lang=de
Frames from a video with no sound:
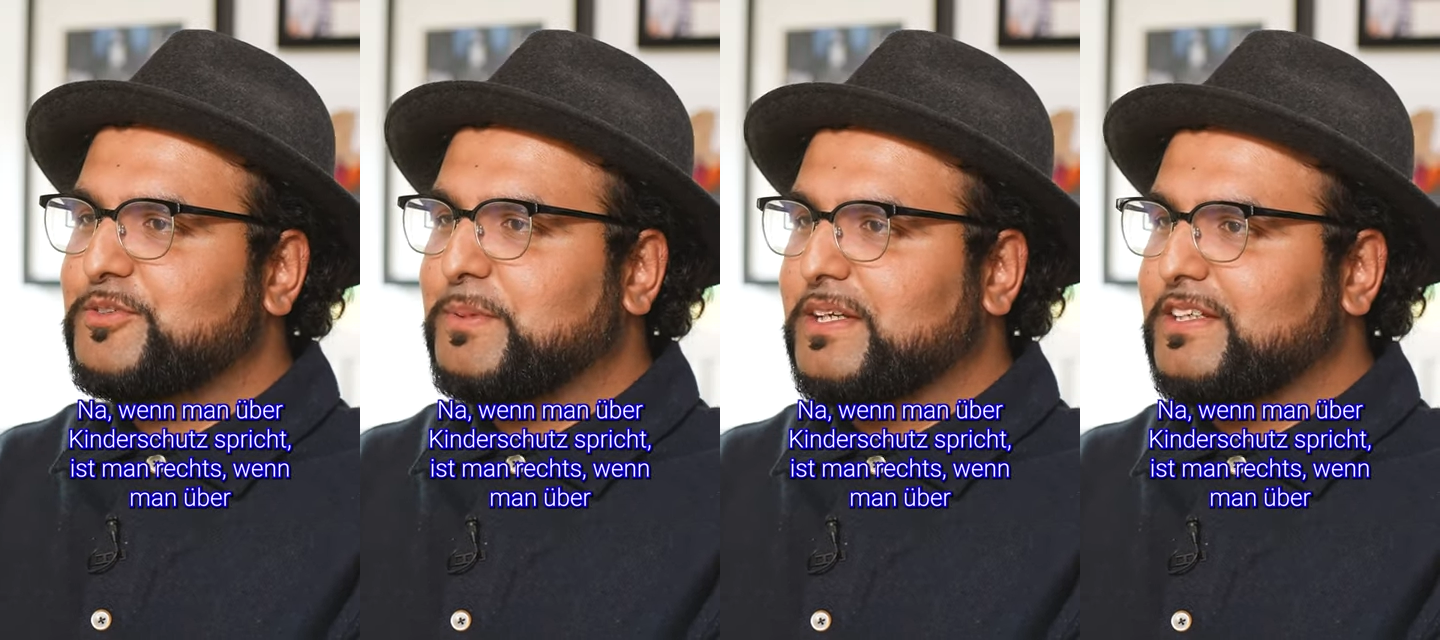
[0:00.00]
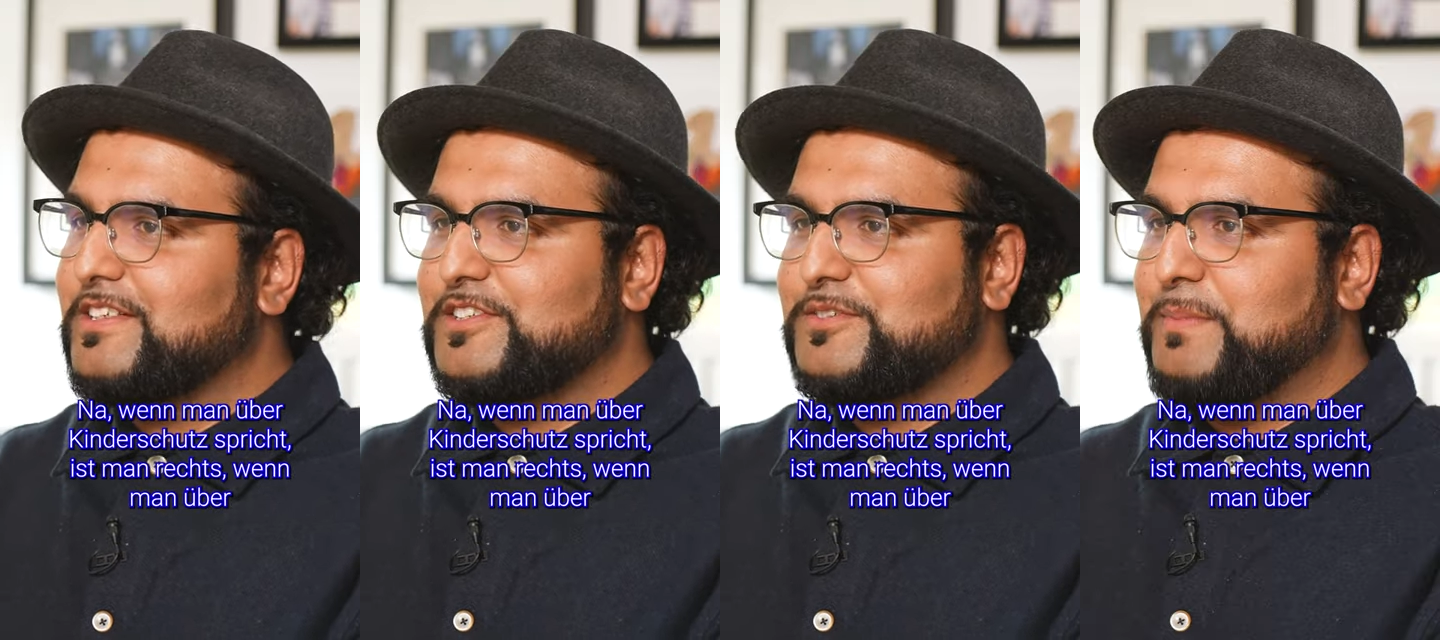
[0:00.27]

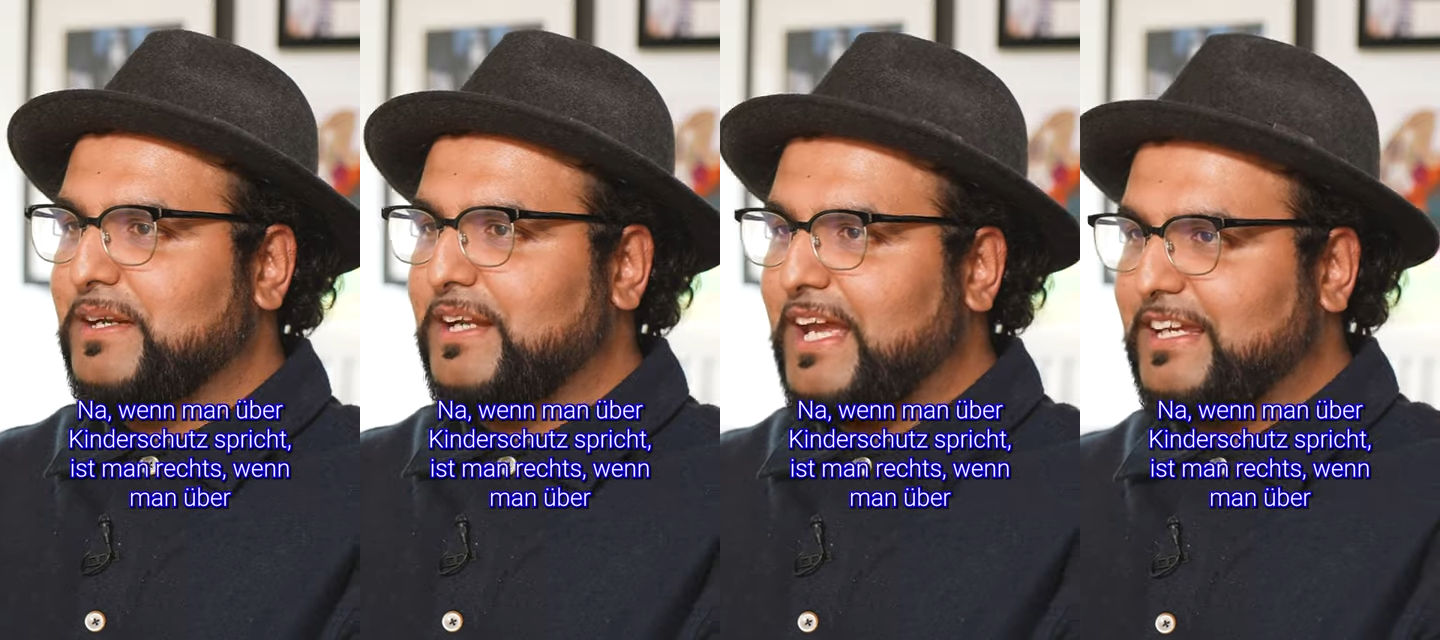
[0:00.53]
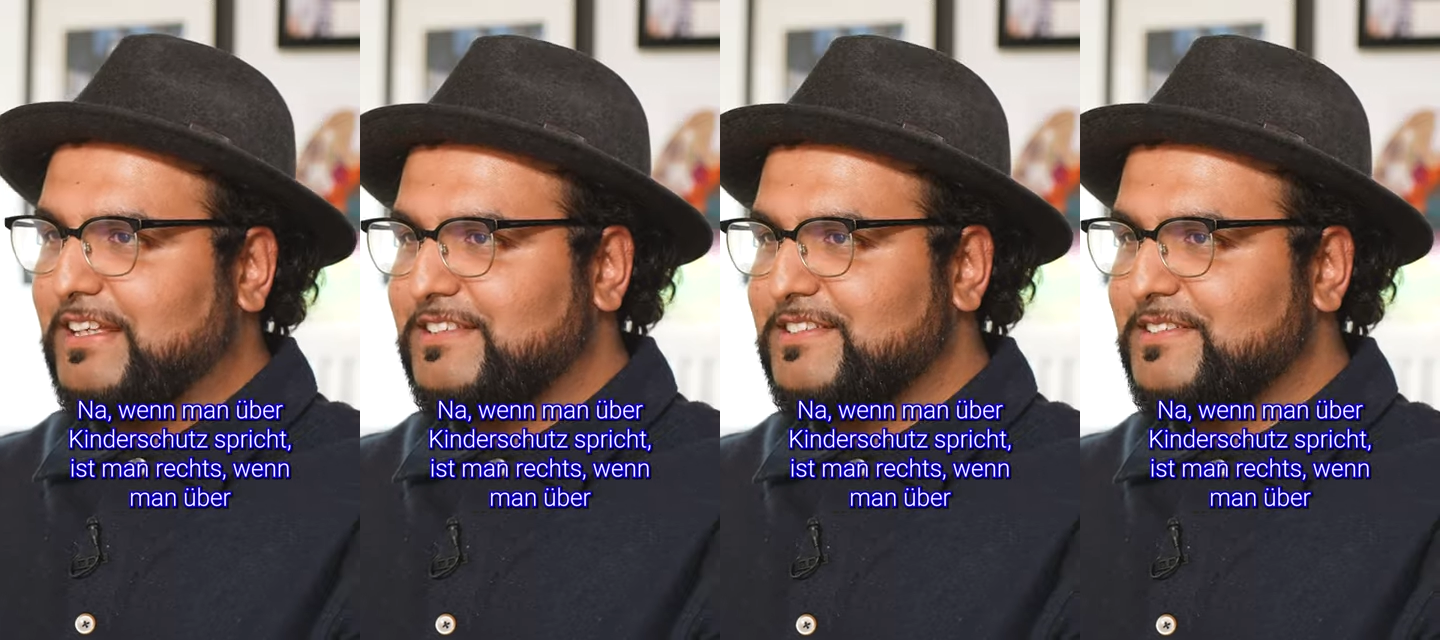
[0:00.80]
spricht, ist man
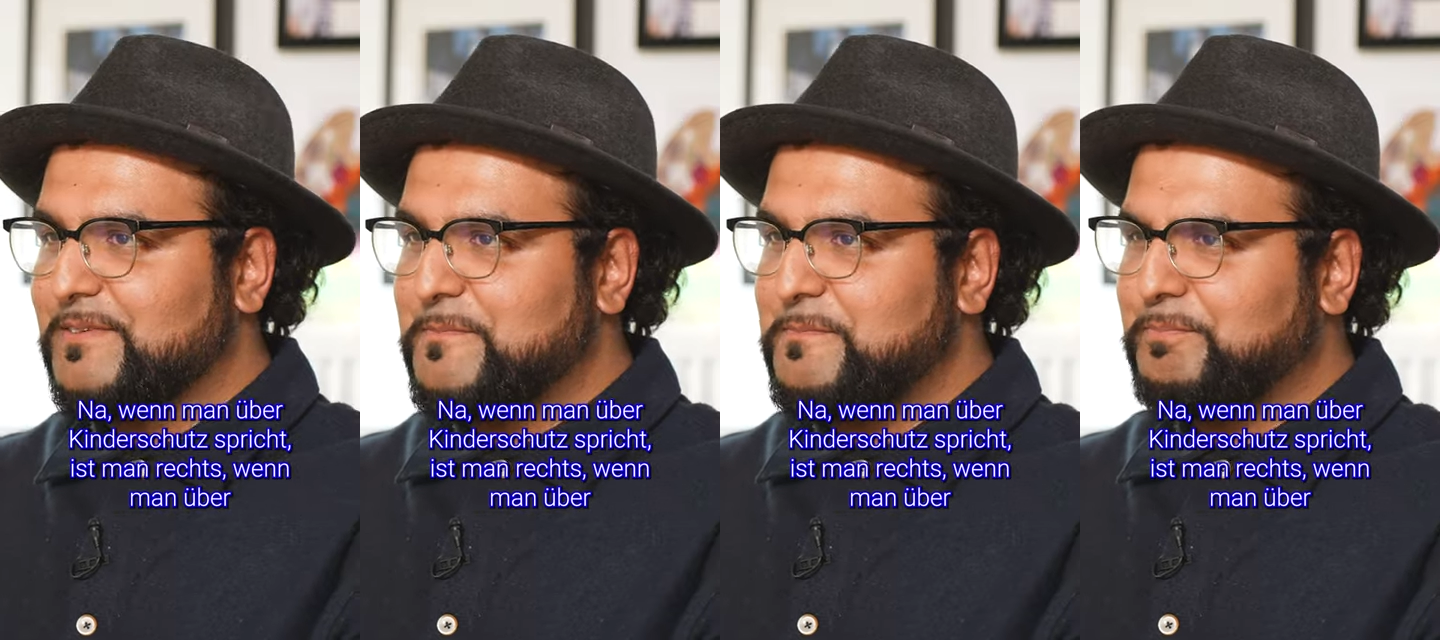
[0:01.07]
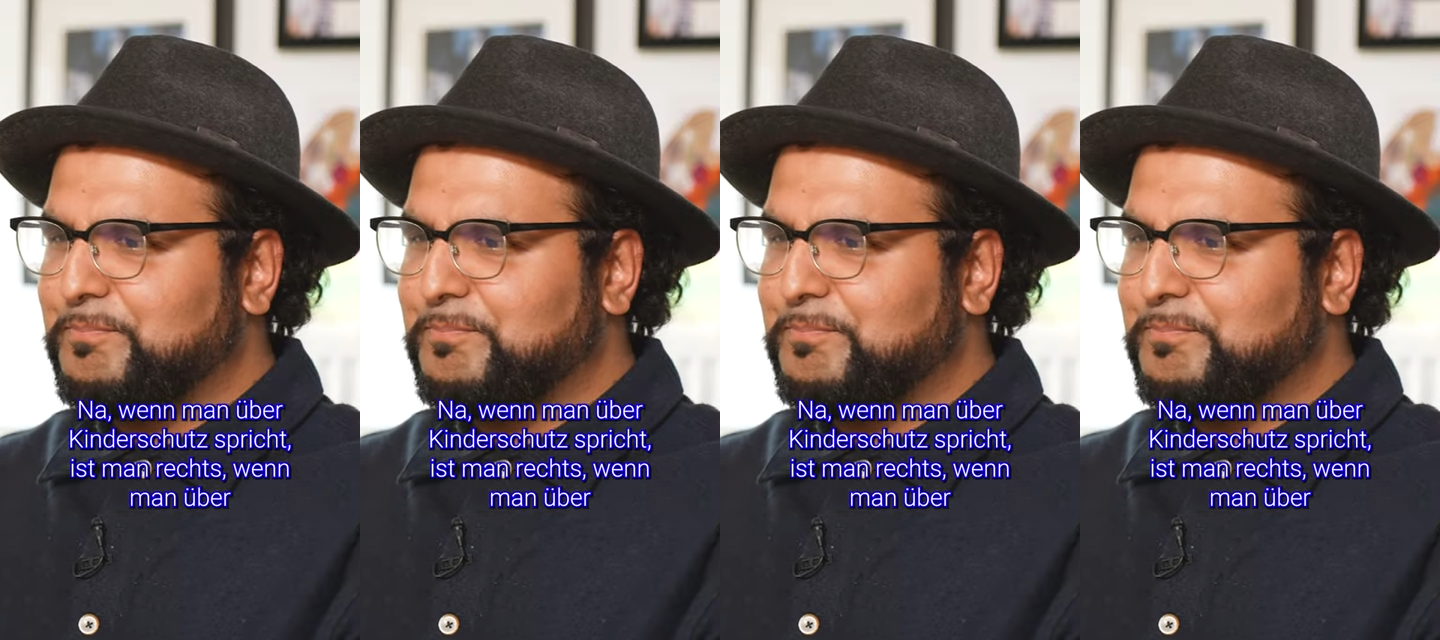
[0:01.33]
rechts.